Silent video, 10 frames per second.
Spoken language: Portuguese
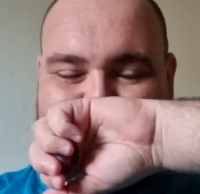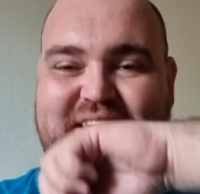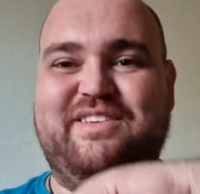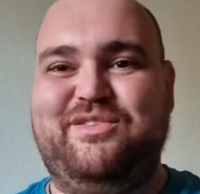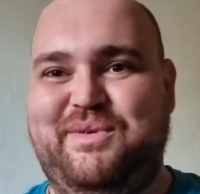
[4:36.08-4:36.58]

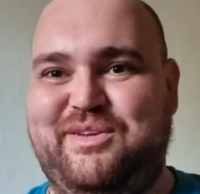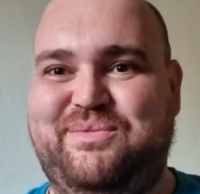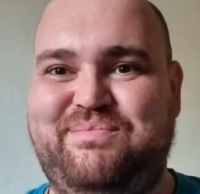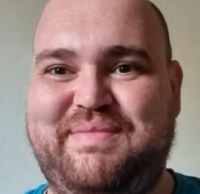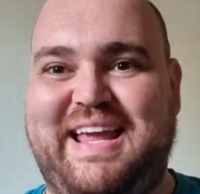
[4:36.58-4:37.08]
Isso
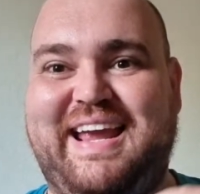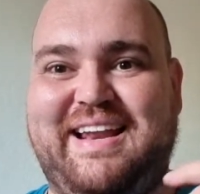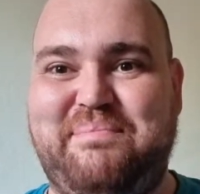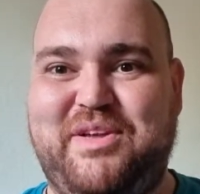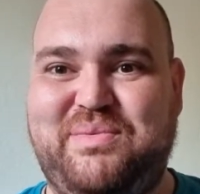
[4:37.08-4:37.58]
mesmo. É
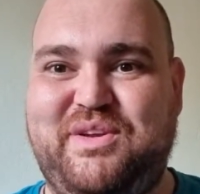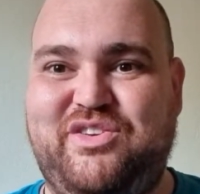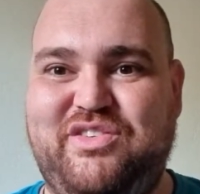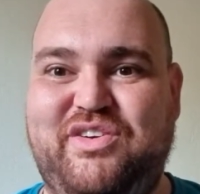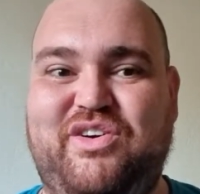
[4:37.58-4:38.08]
aquela
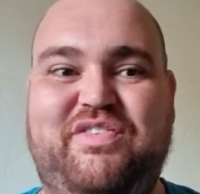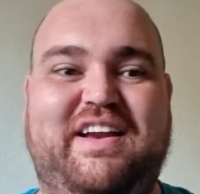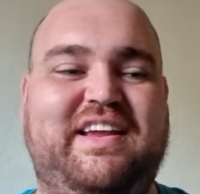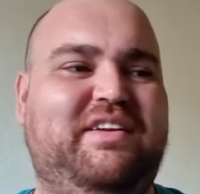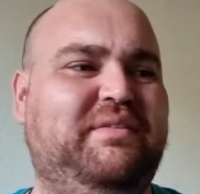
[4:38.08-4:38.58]
perspectiva, igual eu
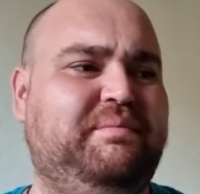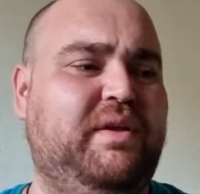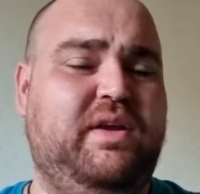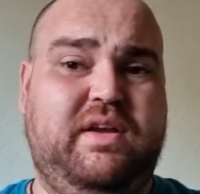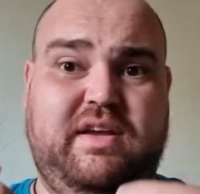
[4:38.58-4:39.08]
falei.
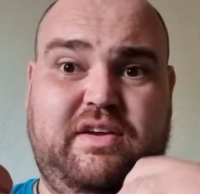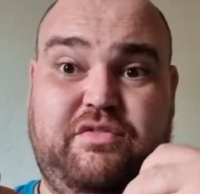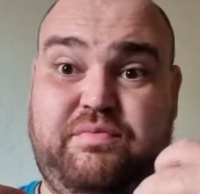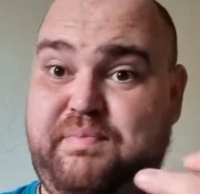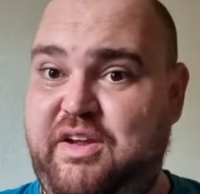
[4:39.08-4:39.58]

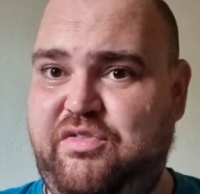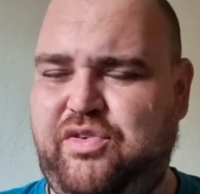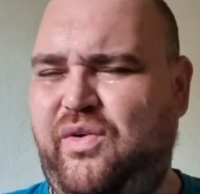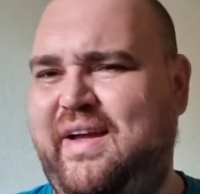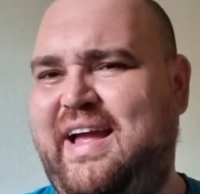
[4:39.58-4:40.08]
Bem
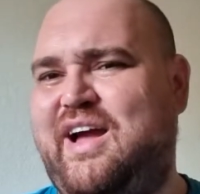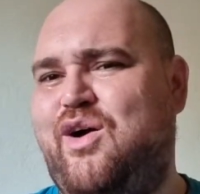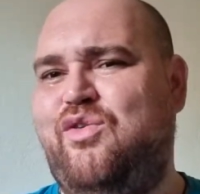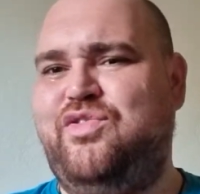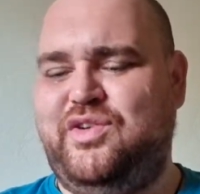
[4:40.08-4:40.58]

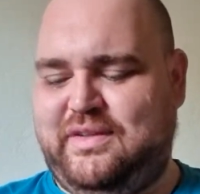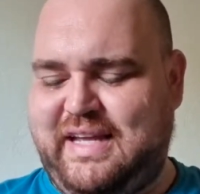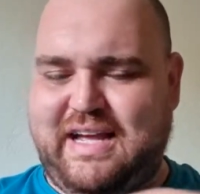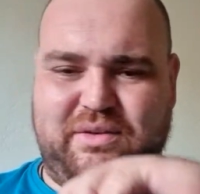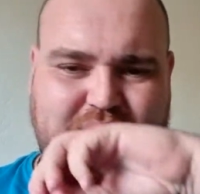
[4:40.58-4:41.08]
floral,
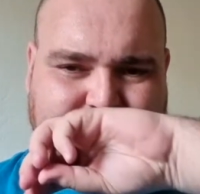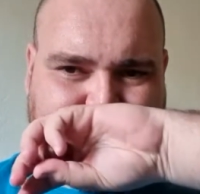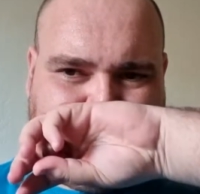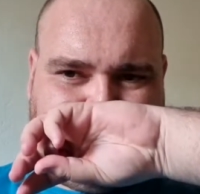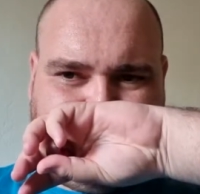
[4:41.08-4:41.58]
frutado
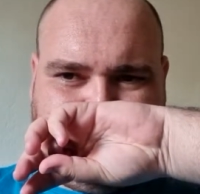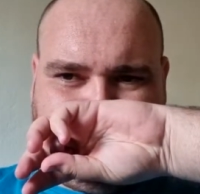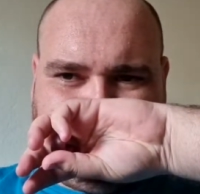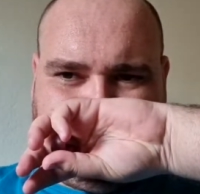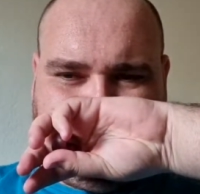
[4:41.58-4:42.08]

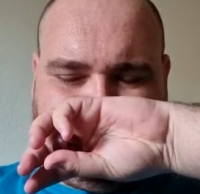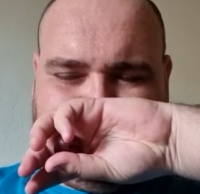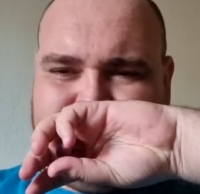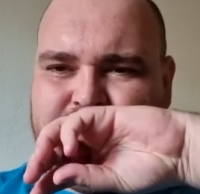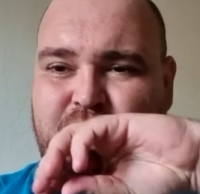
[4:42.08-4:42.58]

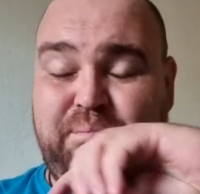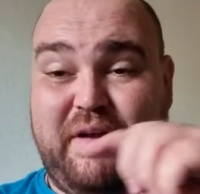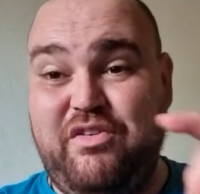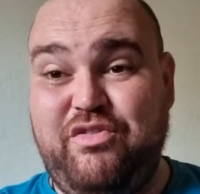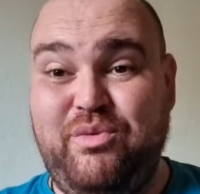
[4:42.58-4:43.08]
um
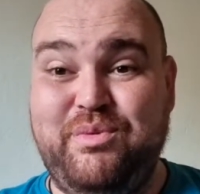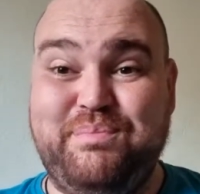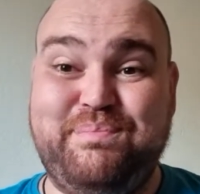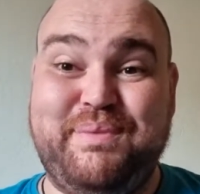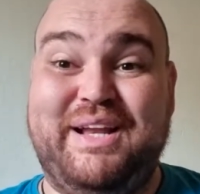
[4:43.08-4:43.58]

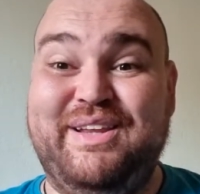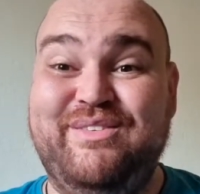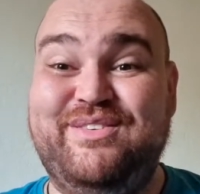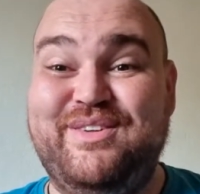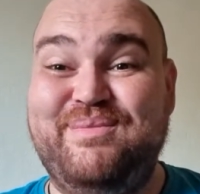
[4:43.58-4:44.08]
perfume para
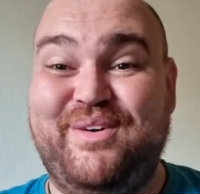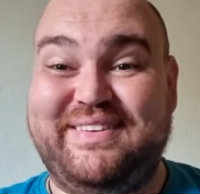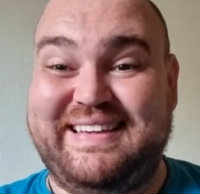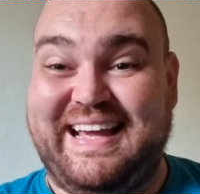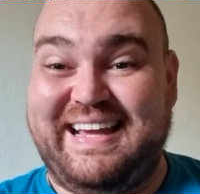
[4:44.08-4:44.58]
não se
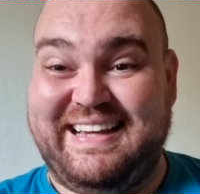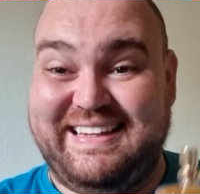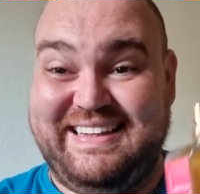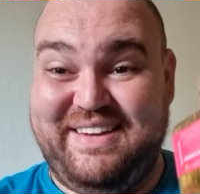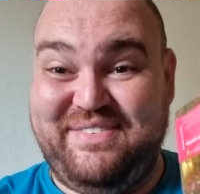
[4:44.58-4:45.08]

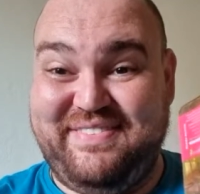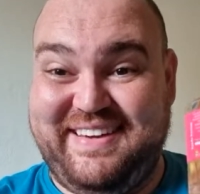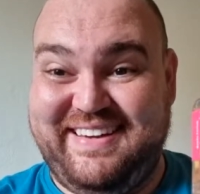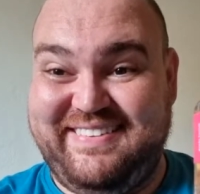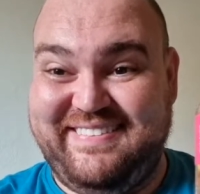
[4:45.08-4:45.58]
botar
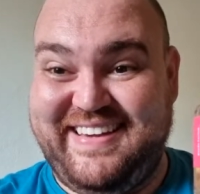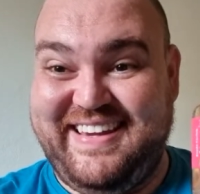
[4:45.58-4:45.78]
defeito.